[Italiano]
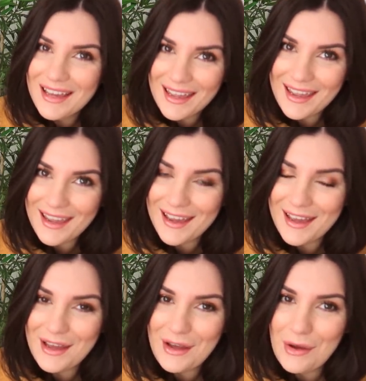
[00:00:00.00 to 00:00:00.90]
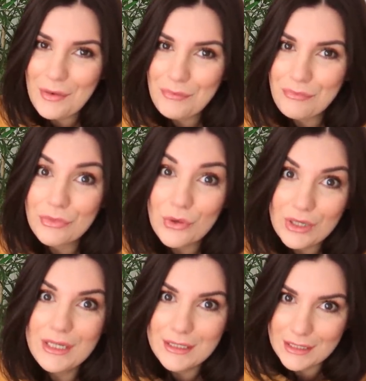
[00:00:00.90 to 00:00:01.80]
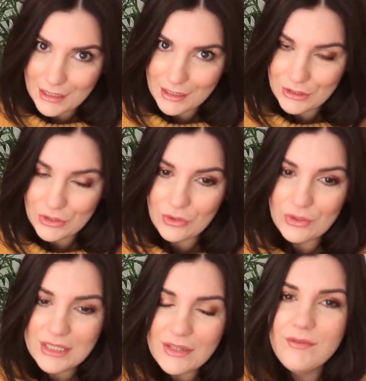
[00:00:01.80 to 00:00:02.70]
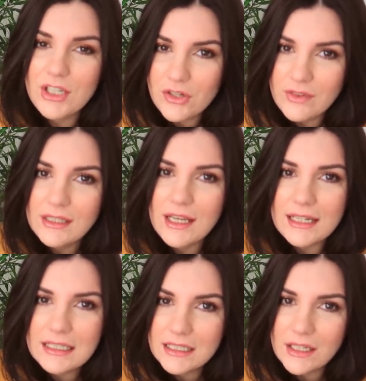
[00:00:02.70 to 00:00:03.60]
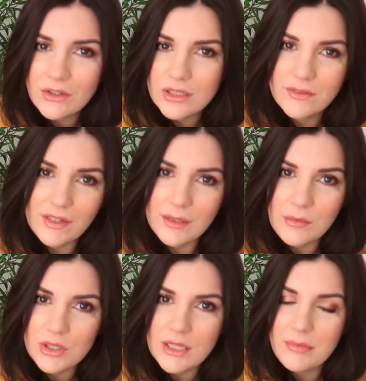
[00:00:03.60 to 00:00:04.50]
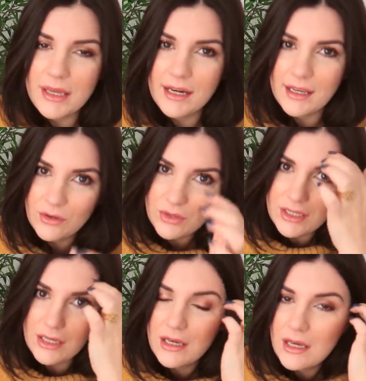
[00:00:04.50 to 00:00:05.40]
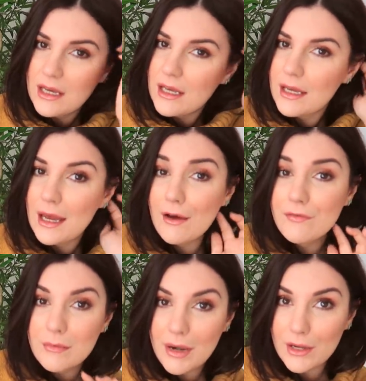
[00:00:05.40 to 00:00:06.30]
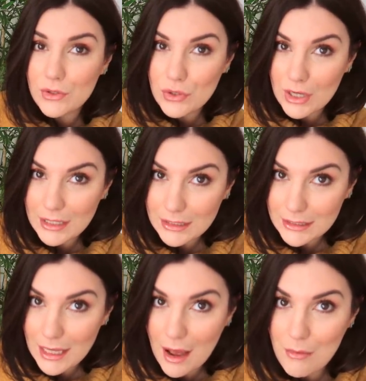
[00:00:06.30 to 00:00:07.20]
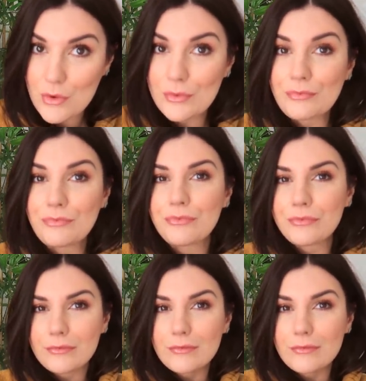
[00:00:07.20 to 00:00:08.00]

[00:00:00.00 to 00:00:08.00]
e ehm, non li inserisco. Se invece vi interessano fatemelo sapere che così eh, a febbraio ci organizziamo.